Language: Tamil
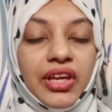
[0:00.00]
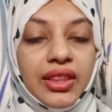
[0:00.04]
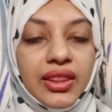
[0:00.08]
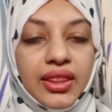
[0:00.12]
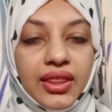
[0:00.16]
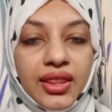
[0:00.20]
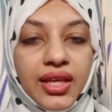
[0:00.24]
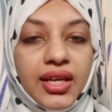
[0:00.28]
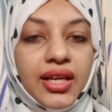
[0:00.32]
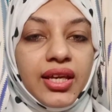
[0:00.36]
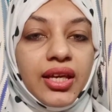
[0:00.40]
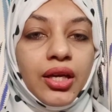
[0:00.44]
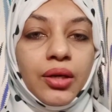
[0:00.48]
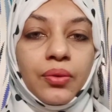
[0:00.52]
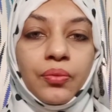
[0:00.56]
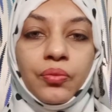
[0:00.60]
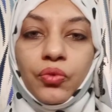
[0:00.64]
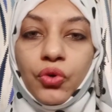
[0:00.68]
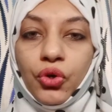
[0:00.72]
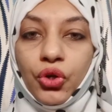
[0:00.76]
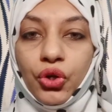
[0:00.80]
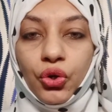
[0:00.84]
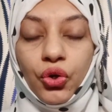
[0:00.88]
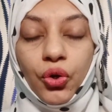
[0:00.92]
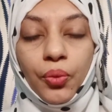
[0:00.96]
வெந்தயம்
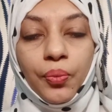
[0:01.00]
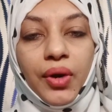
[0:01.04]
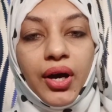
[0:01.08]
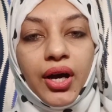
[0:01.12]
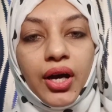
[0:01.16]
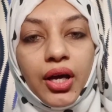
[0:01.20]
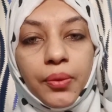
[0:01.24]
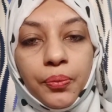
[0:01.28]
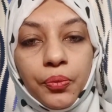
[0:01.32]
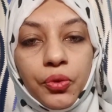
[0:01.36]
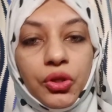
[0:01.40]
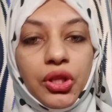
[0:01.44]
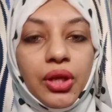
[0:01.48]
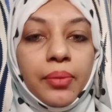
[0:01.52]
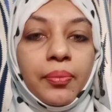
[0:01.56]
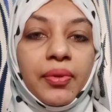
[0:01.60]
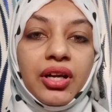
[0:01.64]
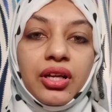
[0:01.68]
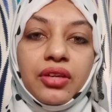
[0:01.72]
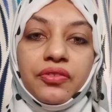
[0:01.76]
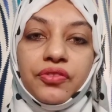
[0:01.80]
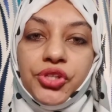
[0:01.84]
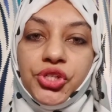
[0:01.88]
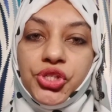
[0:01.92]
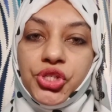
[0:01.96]
ஒரு ரொம்ப அற்புதமான